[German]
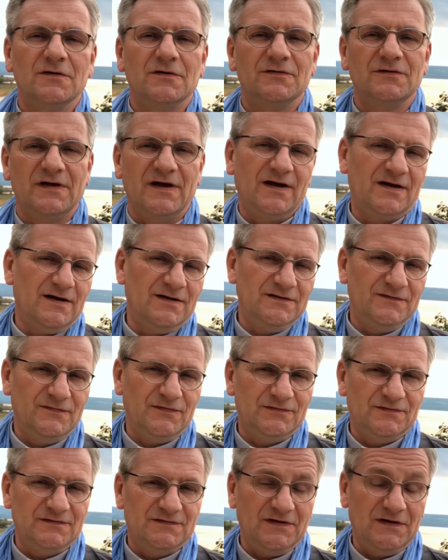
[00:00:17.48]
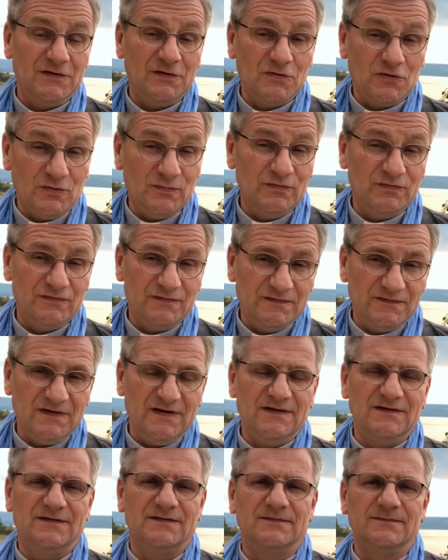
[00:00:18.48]
Und der Herr antwortete ihnen, kommt und
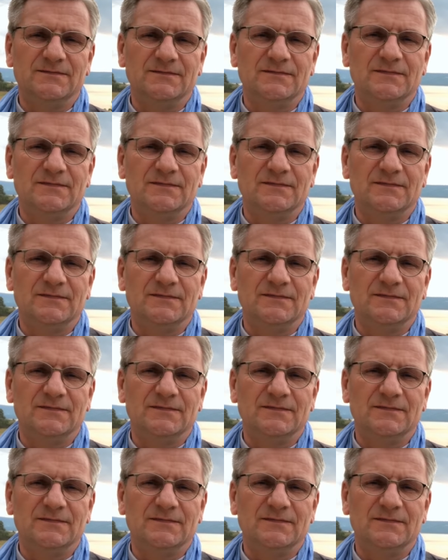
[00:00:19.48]
seht.